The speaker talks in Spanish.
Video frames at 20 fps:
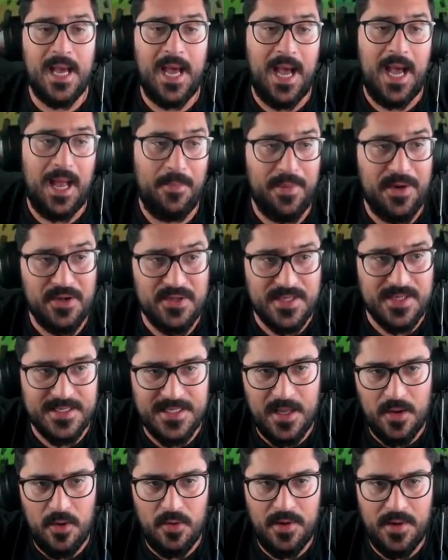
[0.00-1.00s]
al menos
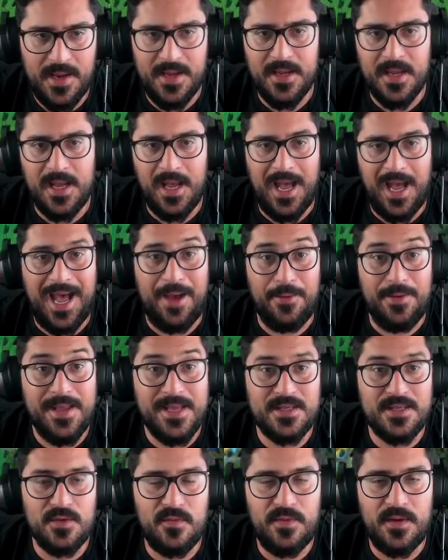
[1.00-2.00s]
hasta ahora,
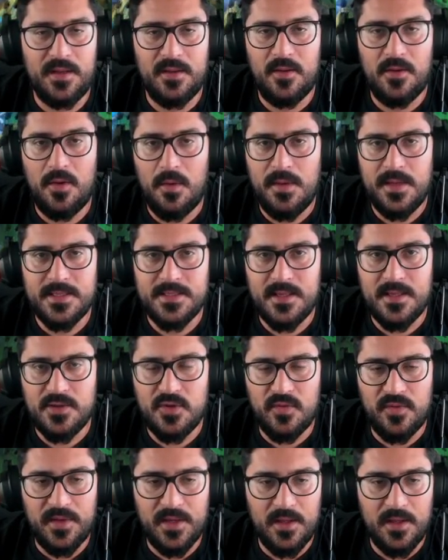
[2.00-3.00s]
había sufrido o había estado
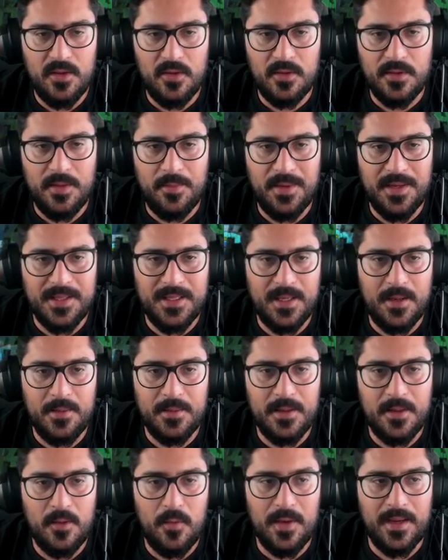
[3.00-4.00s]
sufriendo contra
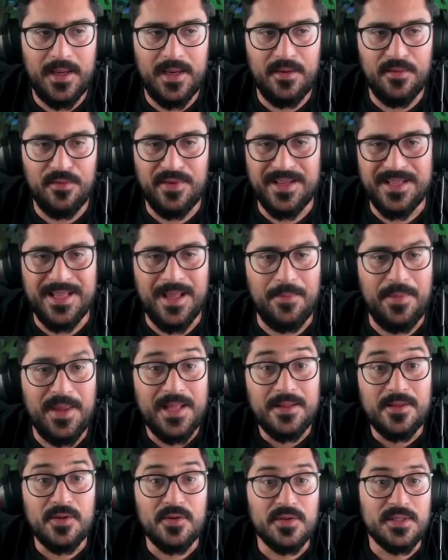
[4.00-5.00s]
prácticamente cualquier enfrentamiento.